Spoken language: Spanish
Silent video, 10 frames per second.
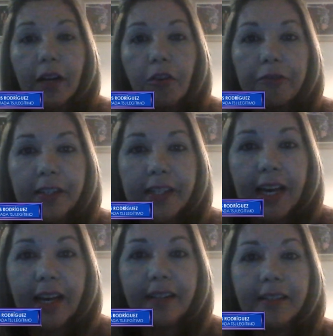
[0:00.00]

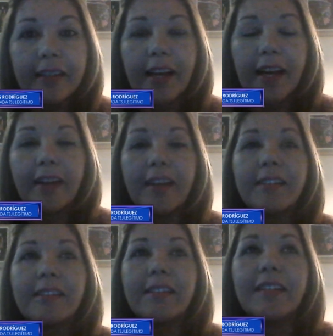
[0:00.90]
confesar,
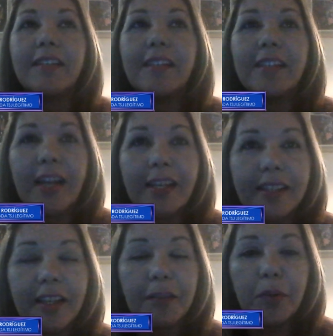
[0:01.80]
Carla, y
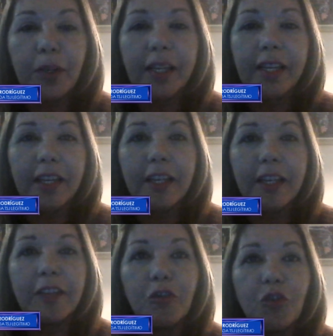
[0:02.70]
gracias
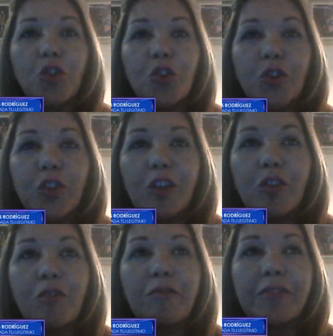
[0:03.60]
porque yo te lo
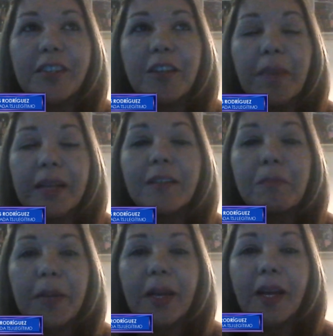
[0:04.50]
confesé más
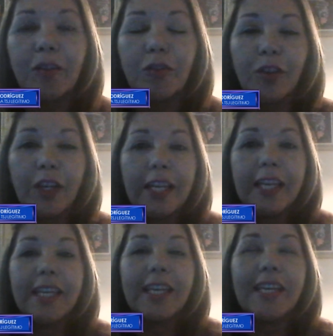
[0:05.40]
temprano.
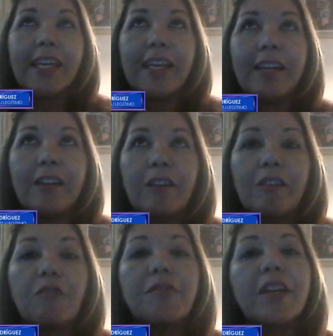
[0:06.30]
El
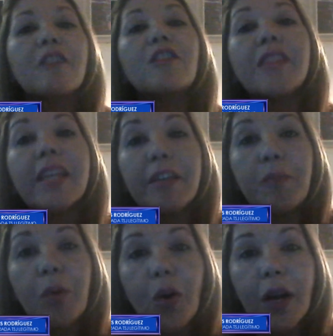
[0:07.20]
gobierno se
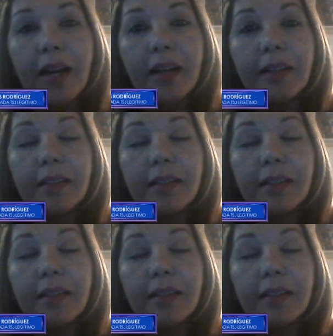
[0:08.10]
equivoca